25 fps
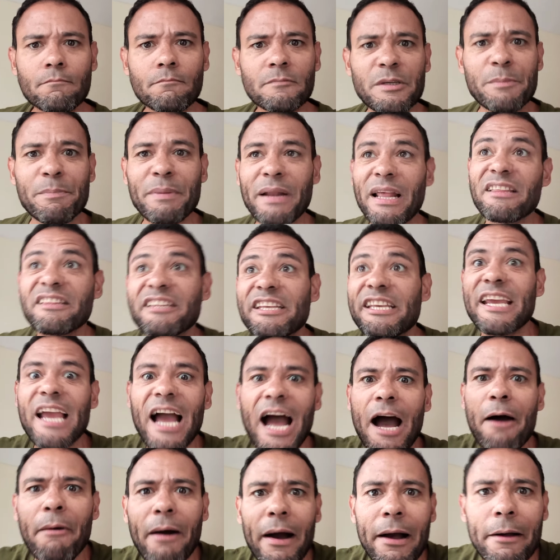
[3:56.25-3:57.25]
y
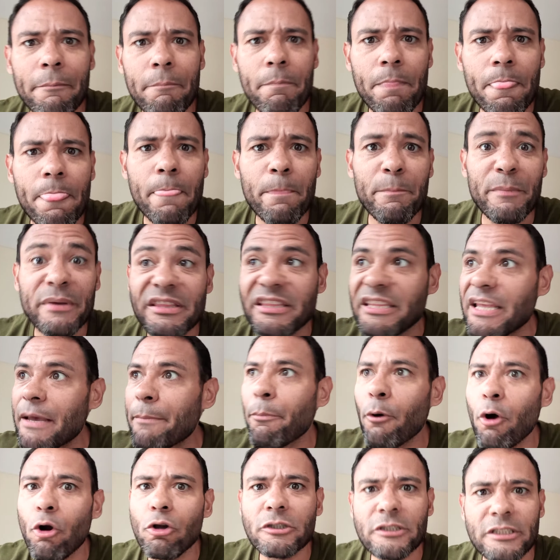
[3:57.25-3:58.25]
practicaba mis
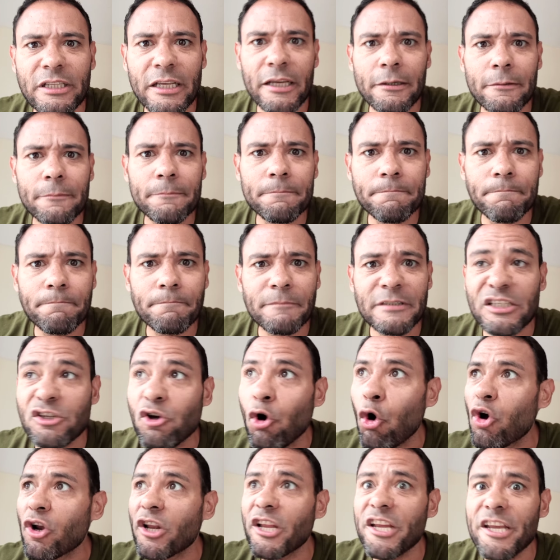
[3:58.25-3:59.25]
deportes y
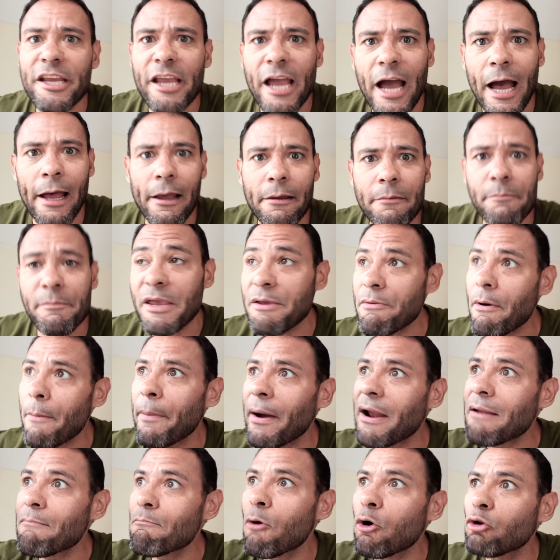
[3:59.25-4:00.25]
corría, me iba
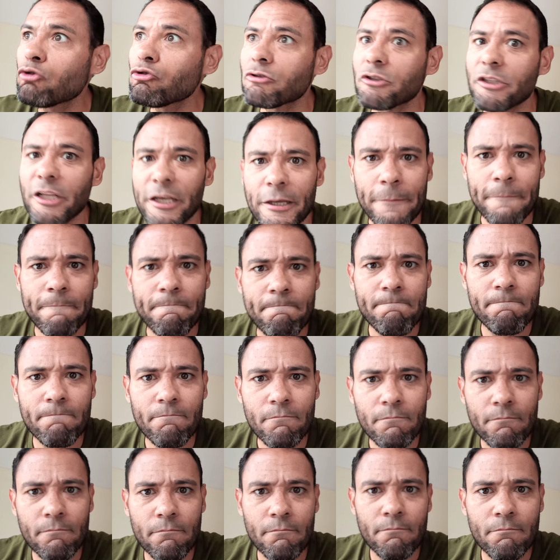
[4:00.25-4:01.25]
para el monte,
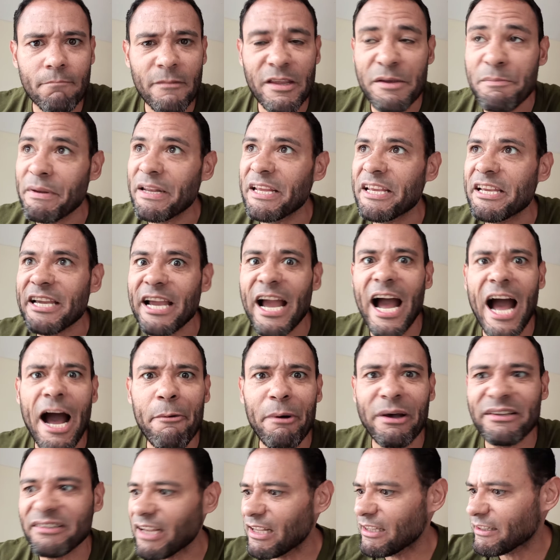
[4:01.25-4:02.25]

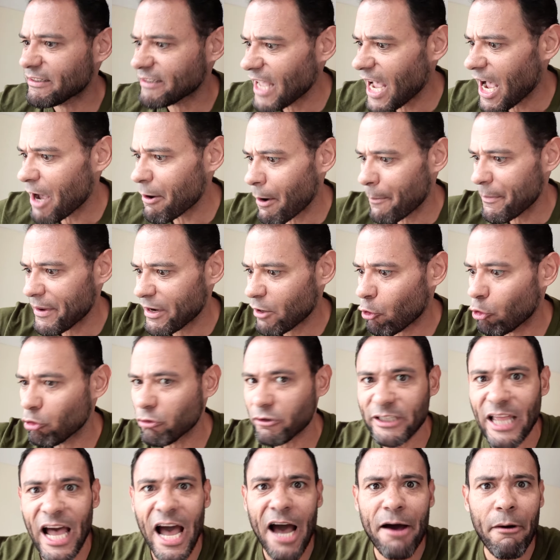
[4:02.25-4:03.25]
brincaba, saltaba, me
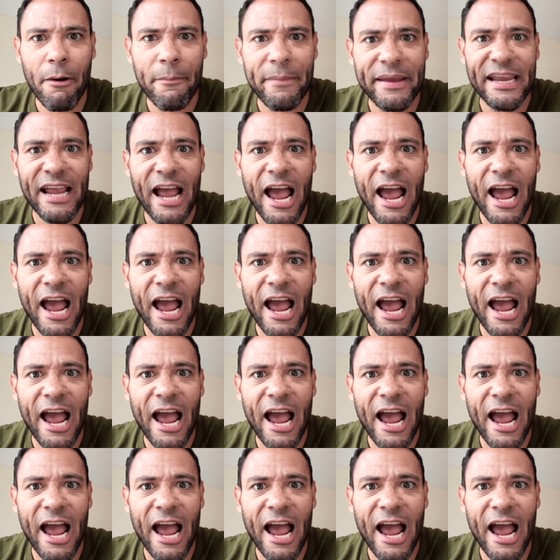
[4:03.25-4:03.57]
cortaba, me